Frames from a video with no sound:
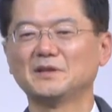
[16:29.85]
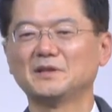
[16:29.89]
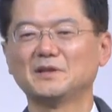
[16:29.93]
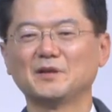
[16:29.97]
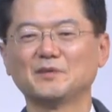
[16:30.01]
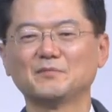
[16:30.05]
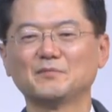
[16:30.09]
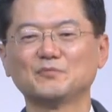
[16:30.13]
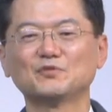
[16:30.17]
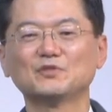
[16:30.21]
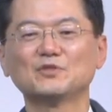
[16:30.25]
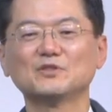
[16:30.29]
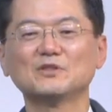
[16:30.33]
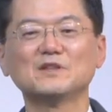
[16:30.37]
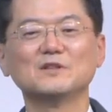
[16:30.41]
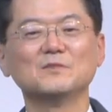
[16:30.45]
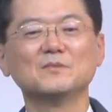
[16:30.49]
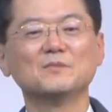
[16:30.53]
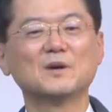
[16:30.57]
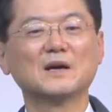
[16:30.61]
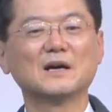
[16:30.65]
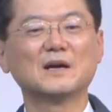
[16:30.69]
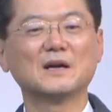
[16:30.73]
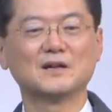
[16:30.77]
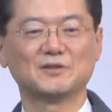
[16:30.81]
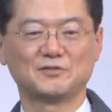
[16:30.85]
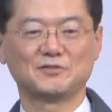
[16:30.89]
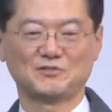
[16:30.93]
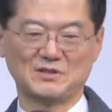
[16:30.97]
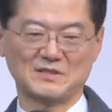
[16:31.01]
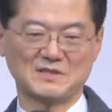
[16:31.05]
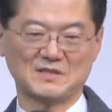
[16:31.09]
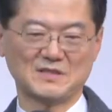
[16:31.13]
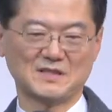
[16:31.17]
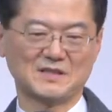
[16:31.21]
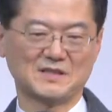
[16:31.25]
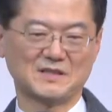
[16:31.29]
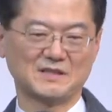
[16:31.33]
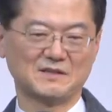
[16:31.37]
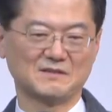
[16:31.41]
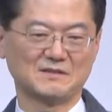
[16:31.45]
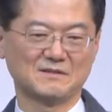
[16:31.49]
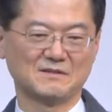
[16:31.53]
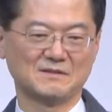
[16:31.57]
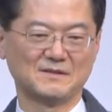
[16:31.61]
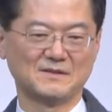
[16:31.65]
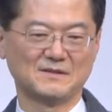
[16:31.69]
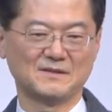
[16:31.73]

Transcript: 예, 무슬림화 됐잖아요.